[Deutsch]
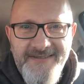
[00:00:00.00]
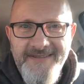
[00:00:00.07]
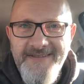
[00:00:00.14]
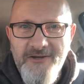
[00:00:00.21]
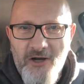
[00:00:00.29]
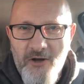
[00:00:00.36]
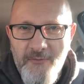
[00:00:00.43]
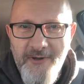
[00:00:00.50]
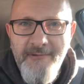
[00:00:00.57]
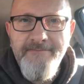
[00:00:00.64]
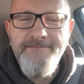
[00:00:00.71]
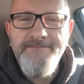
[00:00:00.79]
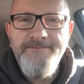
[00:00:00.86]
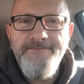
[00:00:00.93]
die ich habe.
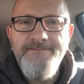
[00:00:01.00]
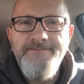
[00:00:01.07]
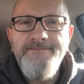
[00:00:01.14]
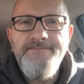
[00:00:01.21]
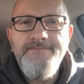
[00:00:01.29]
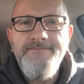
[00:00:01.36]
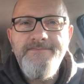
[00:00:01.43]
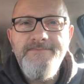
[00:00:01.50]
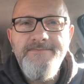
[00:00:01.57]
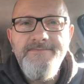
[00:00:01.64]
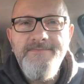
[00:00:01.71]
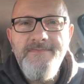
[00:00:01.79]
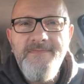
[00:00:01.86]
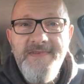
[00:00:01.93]

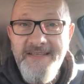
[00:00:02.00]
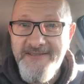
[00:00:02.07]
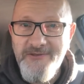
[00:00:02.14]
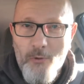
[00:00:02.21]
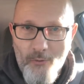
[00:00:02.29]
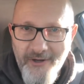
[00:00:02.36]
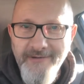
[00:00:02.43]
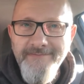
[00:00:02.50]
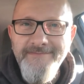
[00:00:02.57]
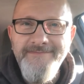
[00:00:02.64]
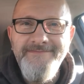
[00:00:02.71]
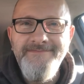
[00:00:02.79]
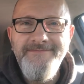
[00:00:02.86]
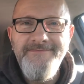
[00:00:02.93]
Die ist neun.
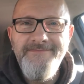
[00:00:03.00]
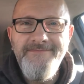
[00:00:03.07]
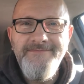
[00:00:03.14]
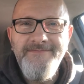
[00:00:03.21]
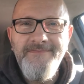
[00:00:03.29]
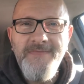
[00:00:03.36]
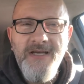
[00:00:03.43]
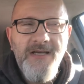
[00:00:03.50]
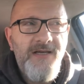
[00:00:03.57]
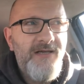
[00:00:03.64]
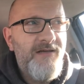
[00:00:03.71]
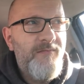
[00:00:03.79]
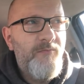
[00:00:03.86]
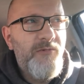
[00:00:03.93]

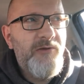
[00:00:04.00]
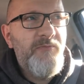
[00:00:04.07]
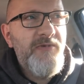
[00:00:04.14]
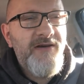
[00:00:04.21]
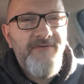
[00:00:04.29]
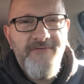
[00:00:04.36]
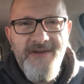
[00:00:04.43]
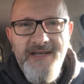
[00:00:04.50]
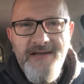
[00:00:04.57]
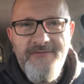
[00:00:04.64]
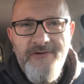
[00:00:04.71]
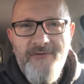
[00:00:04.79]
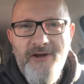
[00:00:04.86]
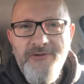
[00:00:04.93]
Mit mir
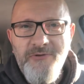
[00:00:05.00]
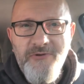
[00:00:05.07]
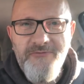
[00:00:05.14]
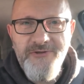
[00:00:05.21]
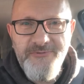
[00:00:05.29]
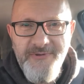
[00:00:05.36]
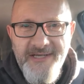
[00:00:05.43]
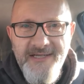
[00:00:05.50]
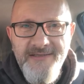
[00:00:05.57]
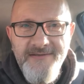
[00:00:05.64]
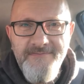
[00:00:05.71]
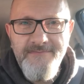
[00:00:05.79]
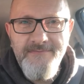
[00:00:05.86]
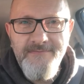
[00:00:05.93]
weder verwandt noch verschwägert.
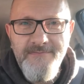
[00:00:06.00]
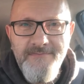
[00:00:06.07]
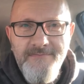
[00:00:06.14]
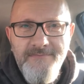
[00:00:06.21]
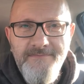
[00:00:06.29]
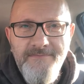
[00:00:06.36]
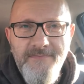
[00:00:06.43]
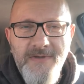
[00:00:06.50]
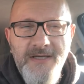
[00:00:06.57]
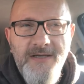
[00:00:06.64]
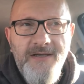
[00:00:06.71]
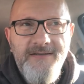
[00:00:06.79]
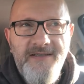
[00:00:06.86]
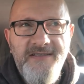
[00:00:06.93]

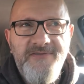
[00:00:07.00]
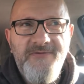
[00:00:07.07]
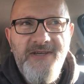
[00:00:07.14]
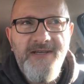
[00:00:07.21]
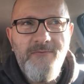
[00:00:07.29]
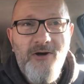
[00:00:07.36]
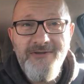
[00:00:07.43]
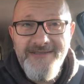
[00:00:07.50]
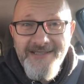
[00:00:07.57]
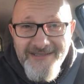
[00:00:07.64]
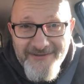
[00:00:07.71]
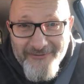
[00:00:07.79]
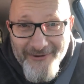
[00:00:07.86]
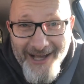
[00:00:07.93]
Deswegen macht
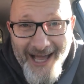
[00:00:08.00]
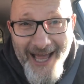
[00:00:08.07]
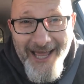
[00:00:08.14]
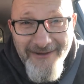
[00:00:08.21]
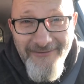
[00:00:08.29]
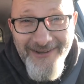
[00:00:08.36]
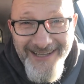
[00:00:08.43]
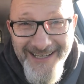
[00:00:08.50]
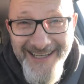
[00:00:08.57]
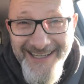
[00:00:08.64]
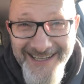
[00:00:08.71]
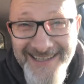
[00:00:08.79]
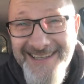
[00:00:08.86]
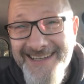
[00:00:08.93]
sie es
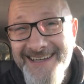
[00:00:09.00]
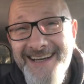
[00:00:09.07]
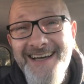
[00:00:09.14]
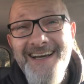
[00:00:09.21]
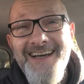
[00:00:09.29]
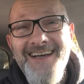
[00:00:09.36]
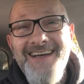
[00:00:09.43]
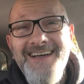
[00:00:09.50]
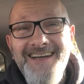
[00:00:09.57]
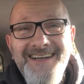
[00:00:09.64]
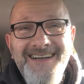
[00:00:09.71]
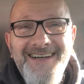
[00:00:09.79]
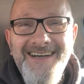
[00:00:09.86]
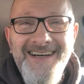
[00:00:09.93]
freiwillig.
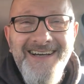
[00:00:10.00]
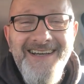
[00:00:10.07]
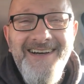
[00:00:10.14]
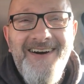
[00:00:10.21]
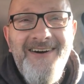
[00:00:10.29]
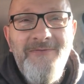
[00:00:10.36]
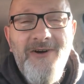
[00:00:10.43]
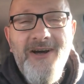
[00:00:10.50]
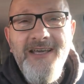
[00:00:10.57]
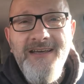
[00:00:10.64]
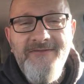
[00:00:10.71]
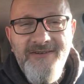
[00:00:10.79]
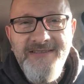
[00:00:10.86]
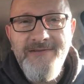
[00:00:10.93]
Äh, ja,
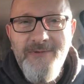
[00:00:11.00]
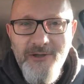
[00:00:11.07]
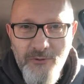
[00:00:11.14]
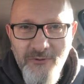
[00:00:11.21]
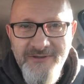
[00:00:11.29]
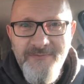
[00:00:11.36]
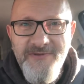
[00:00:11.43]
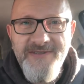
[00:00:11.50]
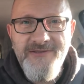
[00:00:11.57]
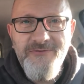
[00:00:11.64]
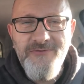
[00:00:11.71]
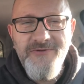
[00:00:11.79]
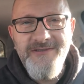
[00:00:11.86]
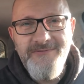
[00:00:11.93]
Marie, wenn du mal größer
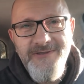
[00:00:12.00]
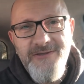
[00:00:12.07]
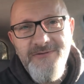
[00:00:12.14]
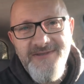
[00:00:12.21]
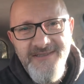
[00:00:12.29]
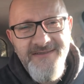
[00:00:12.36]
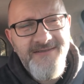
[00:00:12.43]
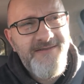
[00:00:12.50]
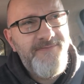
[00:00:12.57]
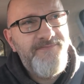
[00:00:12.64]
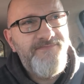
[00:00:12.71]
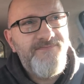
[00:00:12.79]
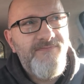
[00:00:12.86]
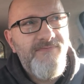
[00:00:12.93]
bist und du das Video siehst
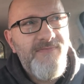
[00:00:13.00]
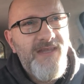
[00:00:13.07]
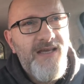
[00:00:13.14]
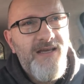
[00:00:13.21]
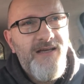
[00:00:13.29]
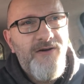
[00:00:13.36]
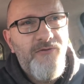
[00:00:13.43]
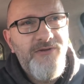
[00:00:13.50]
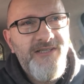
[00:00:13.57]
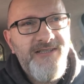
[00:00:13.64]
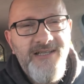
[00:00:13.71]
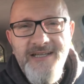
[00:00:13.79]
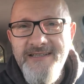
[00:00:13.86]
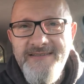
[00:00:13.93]
und
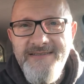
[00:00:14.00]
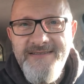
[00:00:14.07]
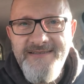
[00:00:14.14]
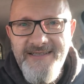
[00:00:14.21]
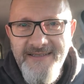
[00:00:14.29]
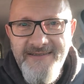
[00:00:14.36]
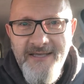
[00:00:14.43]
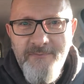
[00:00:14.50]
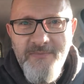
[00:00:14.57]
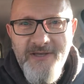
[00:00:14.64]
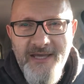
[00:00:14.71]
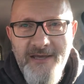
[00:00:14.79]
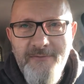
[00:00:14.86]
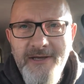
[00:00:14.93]
ich dir jetzt den Tipp
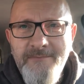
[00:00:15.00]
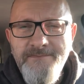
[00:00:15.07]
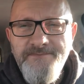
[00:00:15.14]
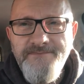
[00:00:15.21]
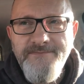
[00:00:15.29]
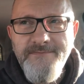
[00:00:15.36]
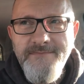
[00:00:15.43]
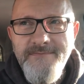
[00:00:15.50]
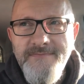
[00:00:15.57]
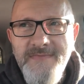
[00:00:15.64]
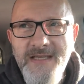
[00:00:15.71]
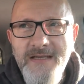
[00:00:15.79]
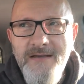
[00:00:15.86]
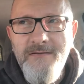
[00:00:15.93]
gebe,
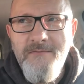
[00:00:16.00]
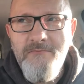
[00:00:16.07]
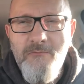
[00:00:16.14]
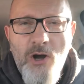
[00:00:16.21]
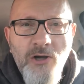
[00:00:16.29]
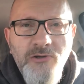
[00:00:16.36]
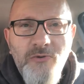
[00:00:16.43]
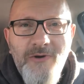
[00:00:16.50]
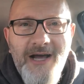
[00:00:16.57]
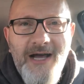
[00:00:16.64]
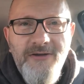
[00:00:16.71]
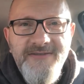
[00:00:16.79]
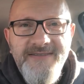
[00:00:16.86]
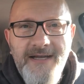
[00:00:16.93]
mach
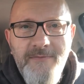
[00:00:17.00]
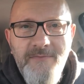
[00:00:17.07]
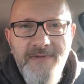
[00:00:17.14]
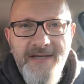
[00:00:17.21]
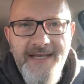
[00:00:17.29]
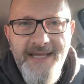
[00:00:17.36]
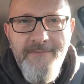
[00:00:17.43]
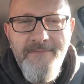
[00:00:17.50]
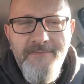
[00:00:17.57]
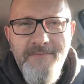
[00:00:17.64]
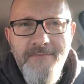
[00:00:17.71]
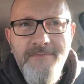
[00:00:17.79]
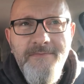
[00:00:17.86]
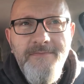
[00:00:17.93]
doch aus deinem
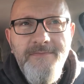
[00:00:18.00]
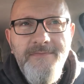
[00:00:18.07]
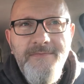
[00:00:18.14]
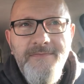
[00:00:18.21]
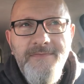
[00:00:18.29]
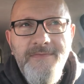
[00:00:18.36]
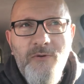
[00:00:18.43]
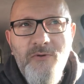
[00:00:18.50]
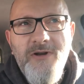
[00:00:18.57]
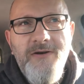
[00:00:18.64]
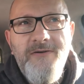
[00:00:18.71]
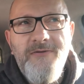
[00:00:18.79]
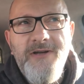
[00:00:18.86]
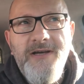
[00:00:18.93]
Leben
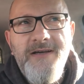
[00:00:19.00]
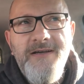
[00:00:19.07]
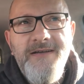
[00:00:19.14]
oder, oder